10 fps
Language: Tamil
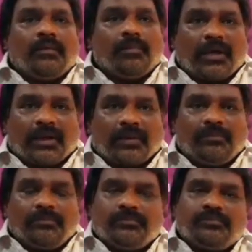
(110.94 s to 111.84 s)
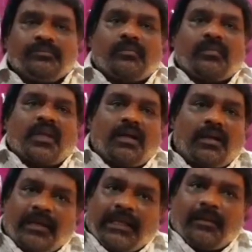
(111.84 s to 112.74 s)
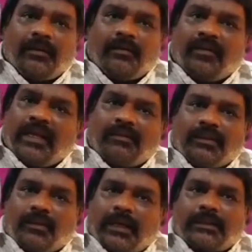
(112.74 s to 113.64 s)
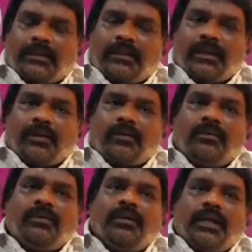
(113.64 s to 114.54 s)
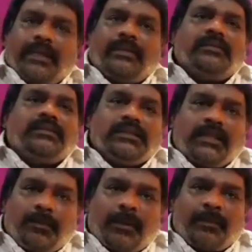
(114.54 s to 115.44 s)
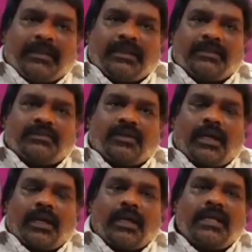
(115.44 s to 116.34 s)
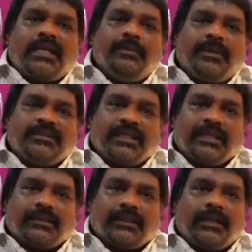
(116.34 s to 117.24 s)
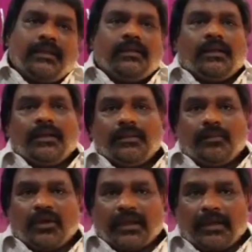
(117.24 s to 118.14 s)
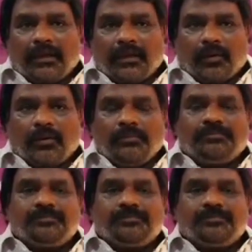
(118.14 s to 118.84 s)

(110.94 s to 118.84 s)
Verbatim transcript: படரும் ஆனால் மைய வேர் வந்து ஒரு இடத்துல தான் இருக்கும் இதை வந்து திருப்பி பார்த்தீங்கன்னு சொன்னாக்கா கிளிப்பச்சை நிறத்தில் இந்த மூலிகை இருக்கும்